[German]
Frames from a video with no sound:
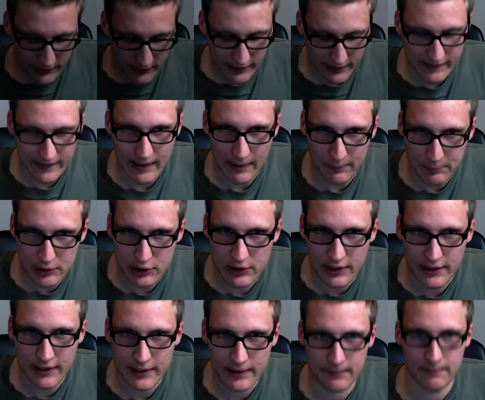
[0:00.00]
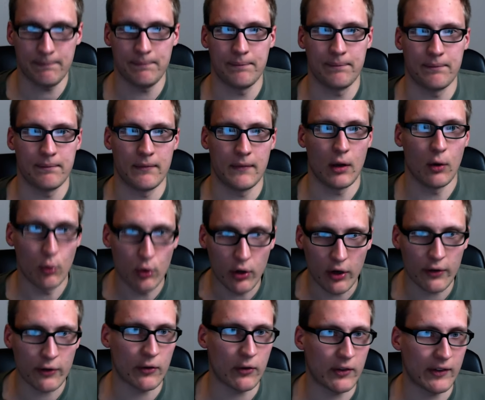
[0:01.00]
die jetzt abschneiden oder
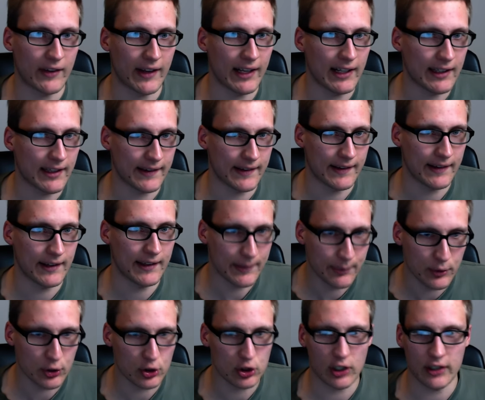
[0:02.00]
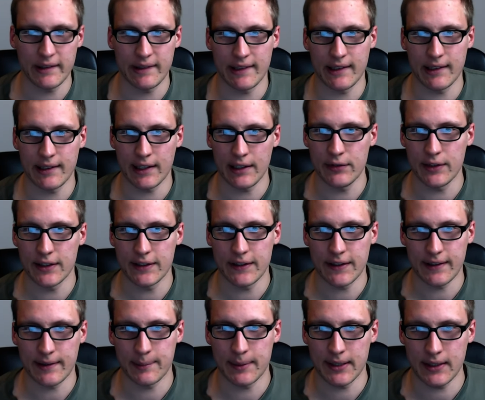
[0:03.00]
es auch sein lassen. Ist mir scheißegal, wie ihr
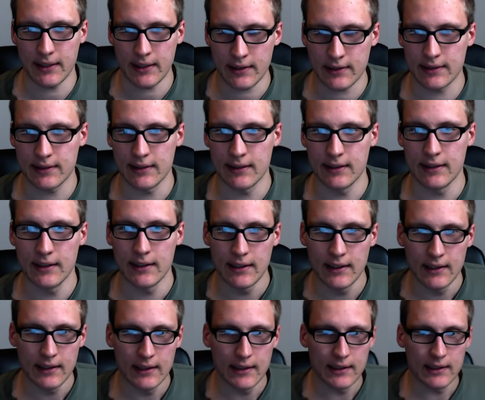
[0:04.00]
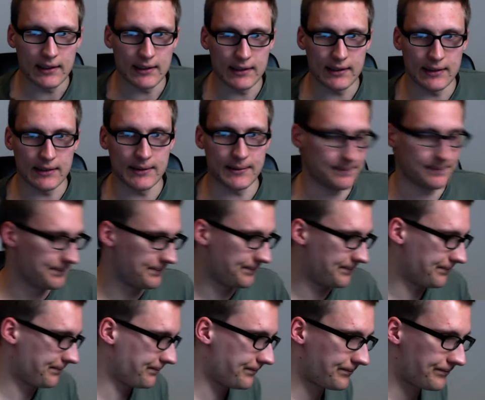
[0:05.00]
das macht.
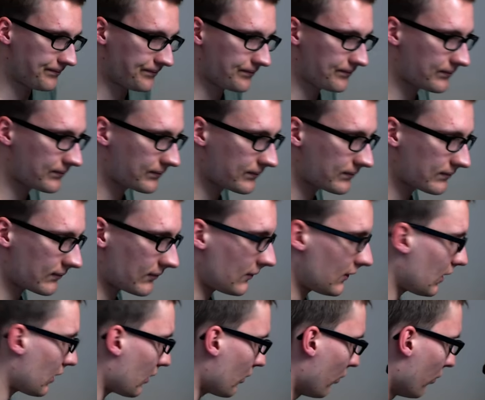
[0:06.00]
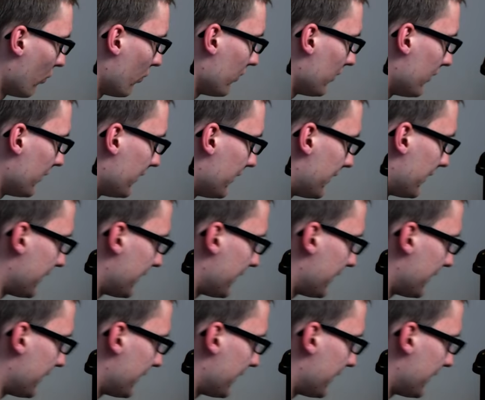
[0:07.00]
Ähm, und